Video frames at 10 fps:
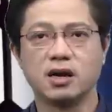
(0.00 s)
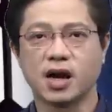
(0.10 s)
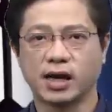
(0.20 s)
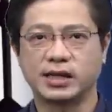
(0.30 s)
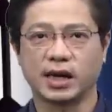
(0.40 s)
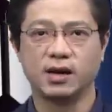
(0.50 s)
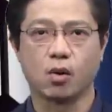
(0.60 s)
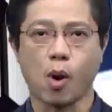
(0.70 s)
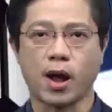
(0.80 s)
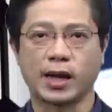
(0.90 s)
ngăn chặn hiệu
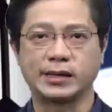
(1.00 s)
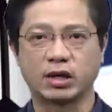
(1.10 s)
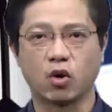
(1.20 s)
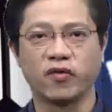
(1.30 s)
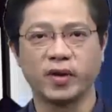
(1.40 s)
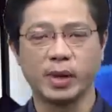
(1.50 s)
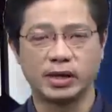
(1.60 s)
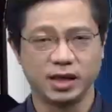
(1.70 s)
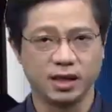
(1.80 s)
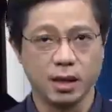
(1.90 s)
quả đại dịch
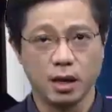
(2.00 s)
COVID-19,